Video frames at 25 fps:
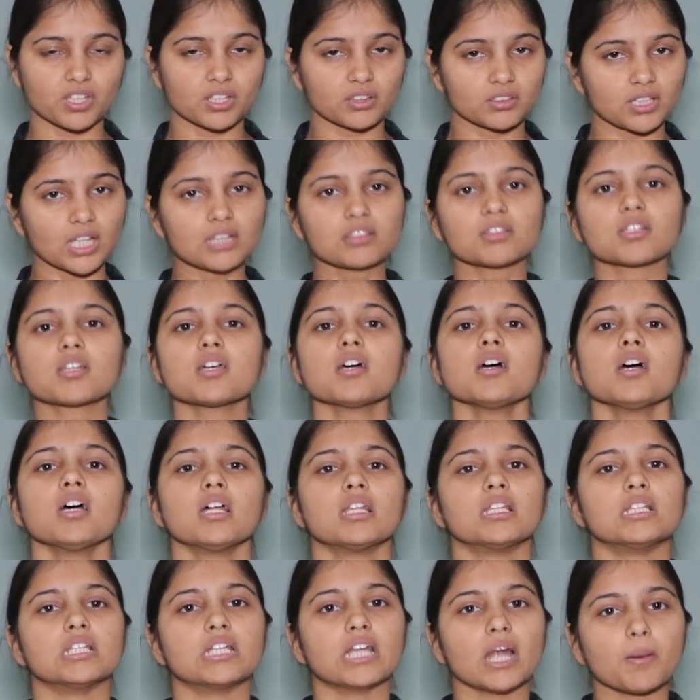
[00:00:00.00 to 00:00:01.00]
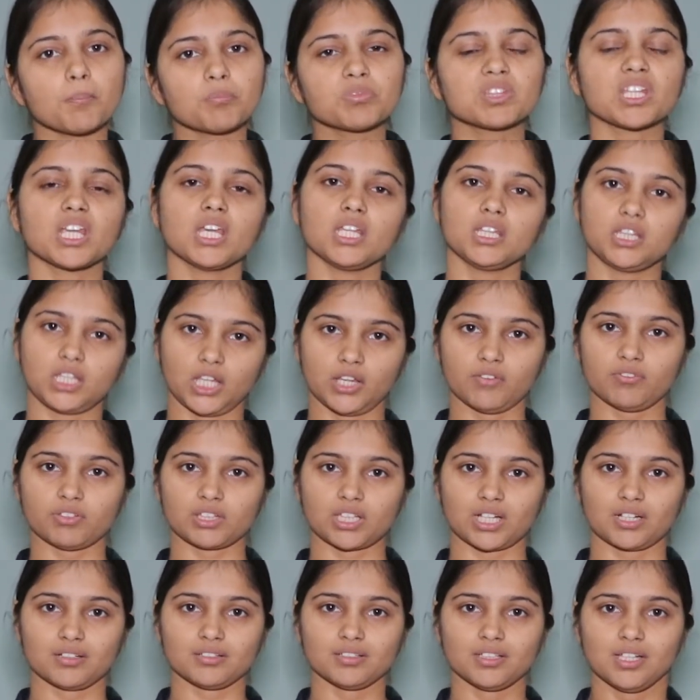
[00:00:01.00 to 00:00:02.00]
तत्र रमते
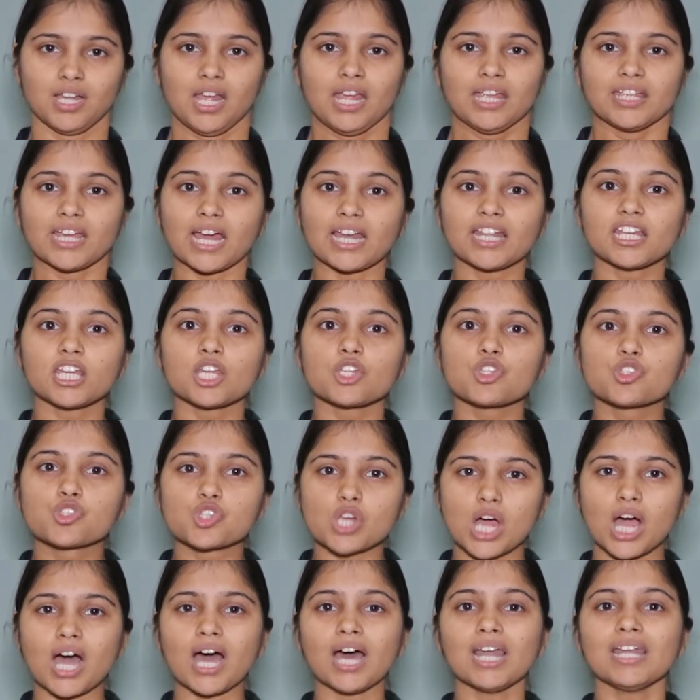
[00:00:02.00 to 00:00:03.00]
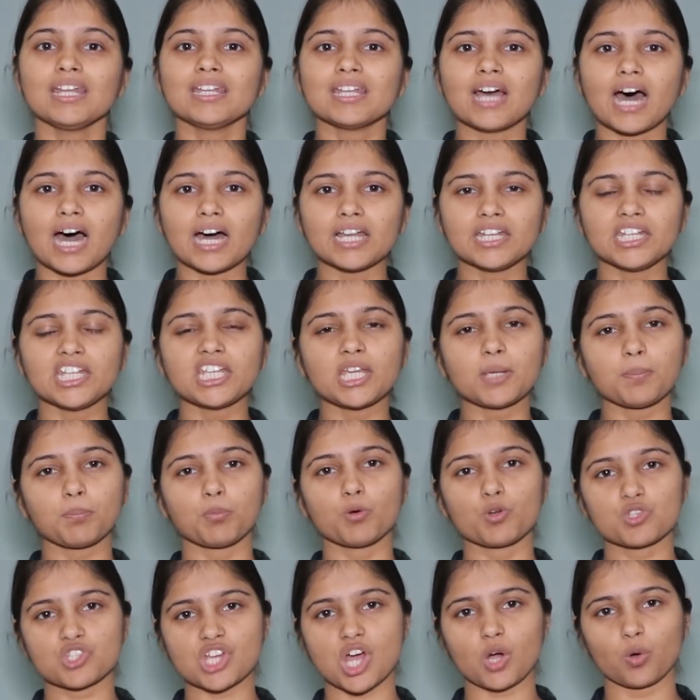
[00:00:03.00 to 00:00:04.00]
देवता यानी कि जहां नारी की
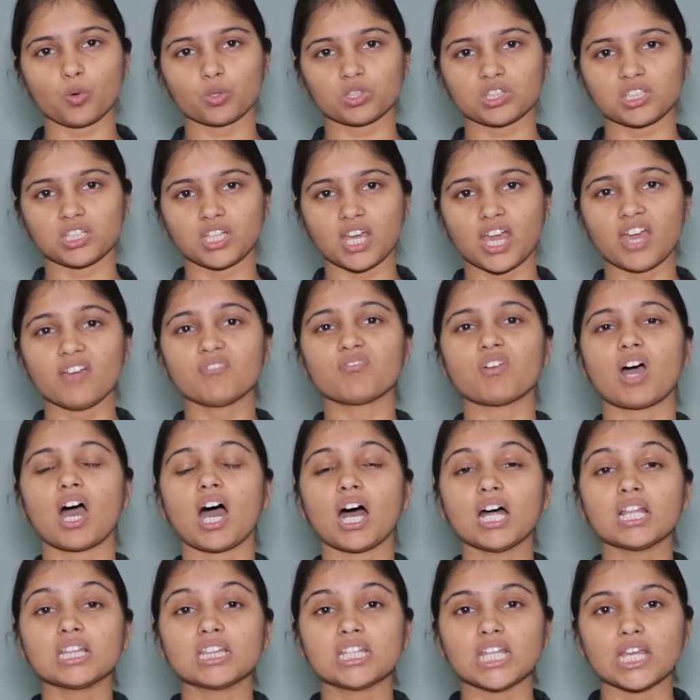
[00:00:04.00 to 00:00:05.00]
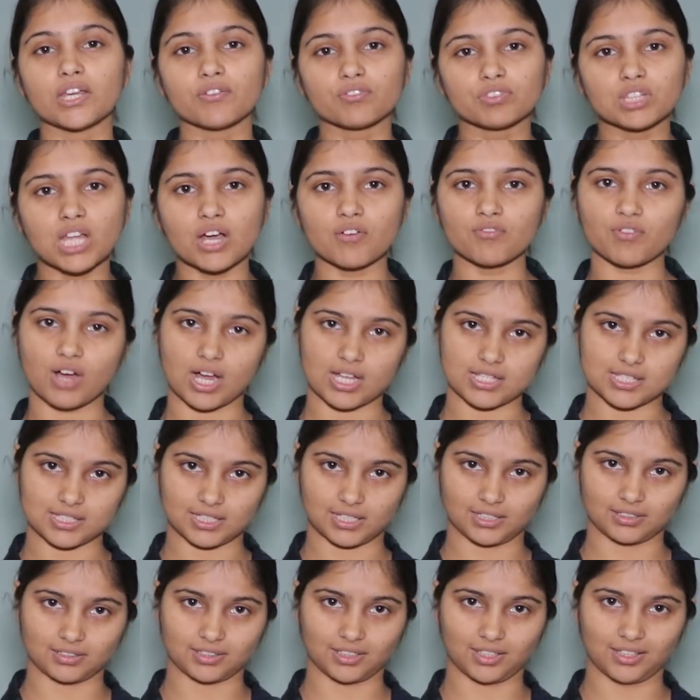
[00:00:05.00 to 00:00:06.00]
पूजा होती है वहां देवता वास
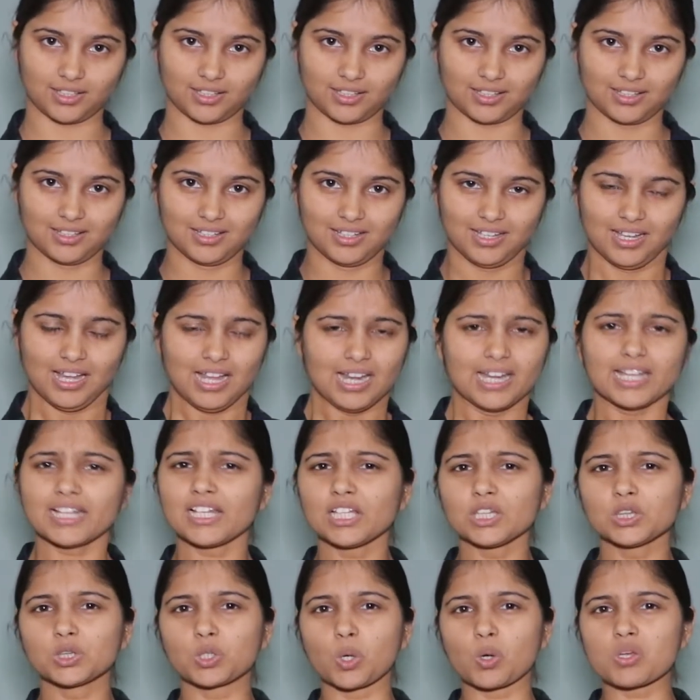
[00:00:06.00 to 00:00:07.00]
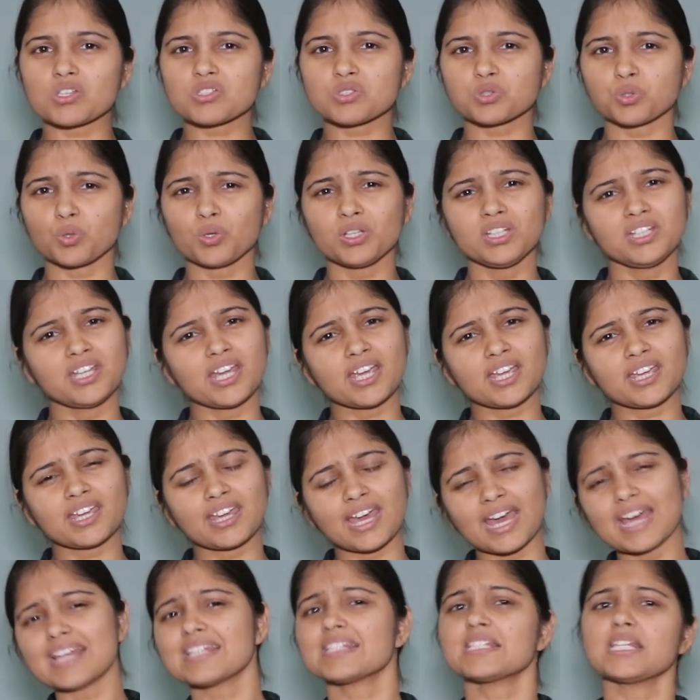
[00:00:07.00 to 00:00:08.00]
करते हैं लेकिन दोस्तों ये
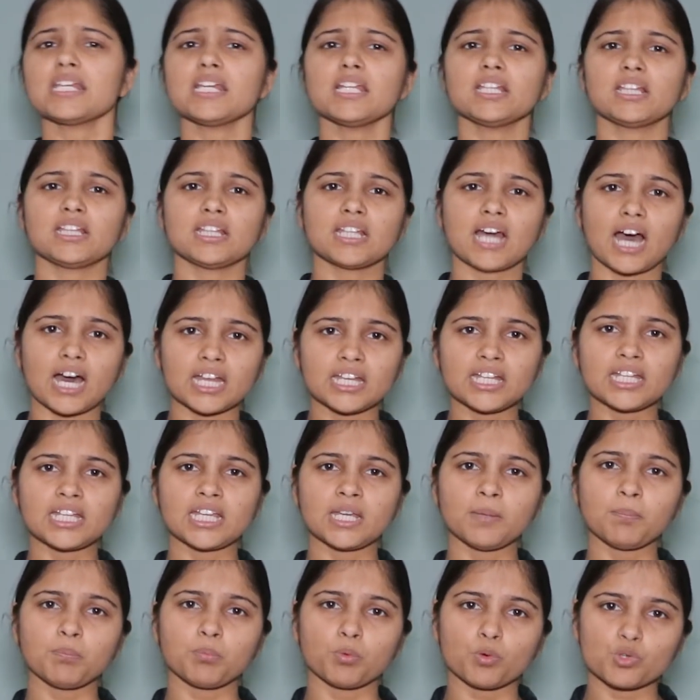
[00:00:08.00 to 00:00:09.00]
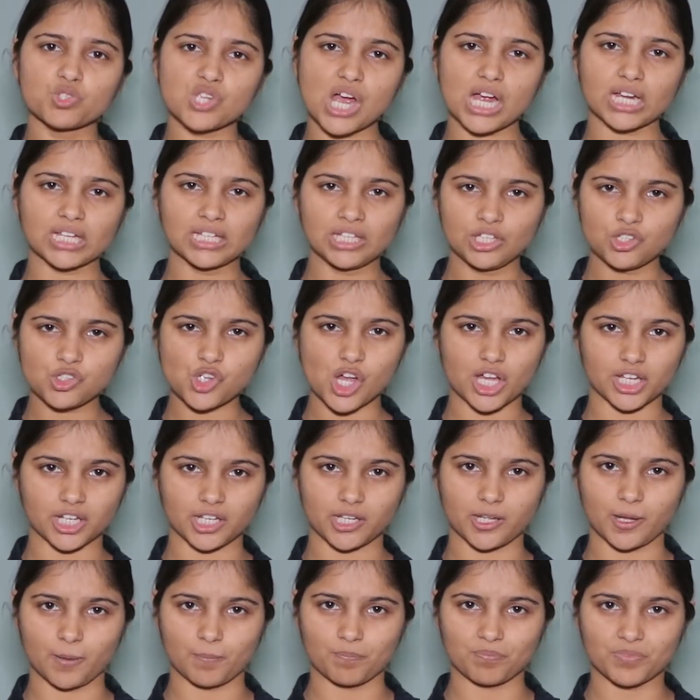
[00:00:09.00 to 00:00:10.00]
कैसी नारी की पूजा की जा रही
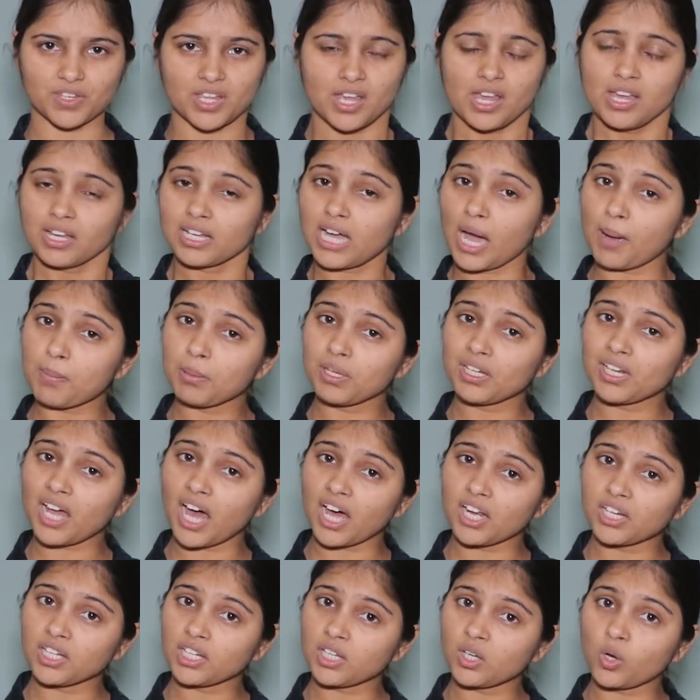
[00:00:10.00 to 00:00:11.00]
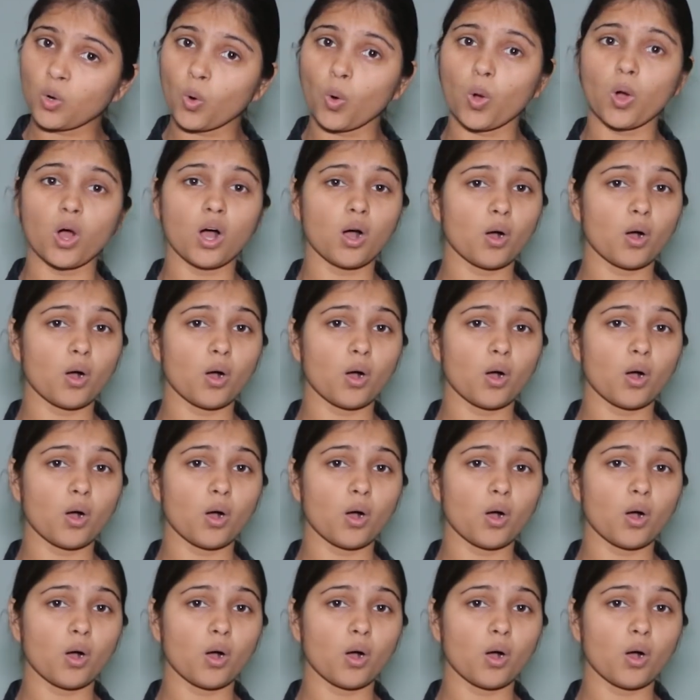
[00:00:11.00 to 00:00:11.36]
है कभी नारी को